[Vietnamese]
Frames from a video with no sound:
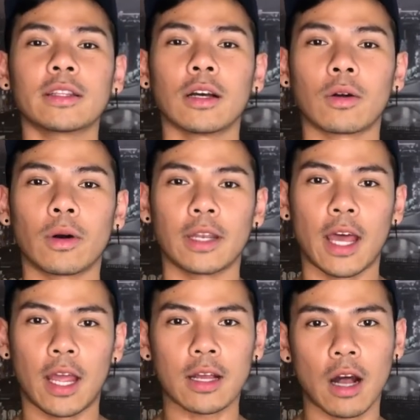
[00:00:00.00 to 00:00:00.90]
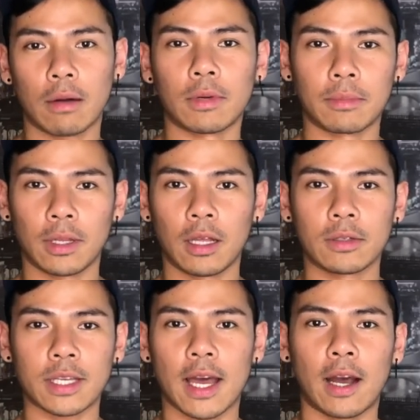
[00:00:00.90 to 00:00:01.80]
đừng quên để comment
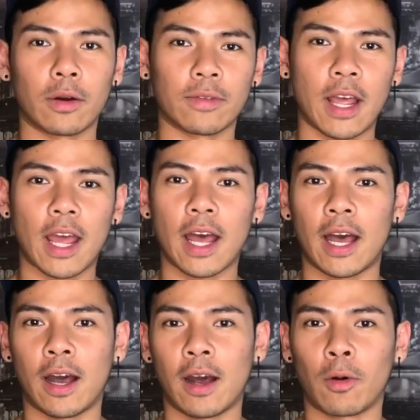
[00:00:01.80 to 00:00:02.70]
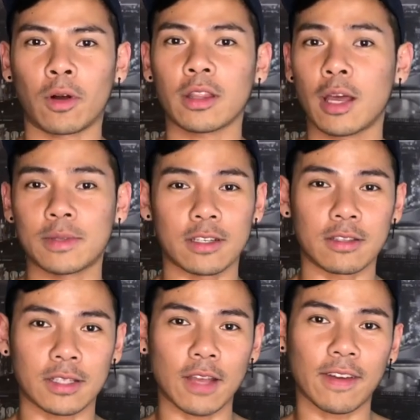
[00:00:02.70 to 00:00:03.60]
below cho Hào để Hào có thêm sự
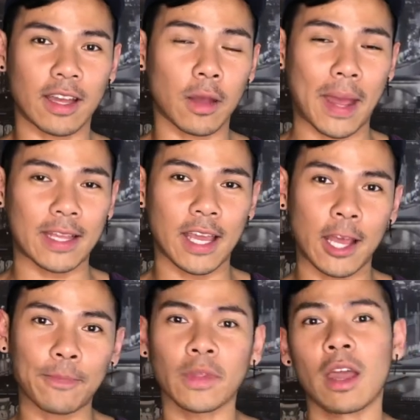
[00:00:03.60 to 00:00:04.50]
tương tác với cả các bạn nhé.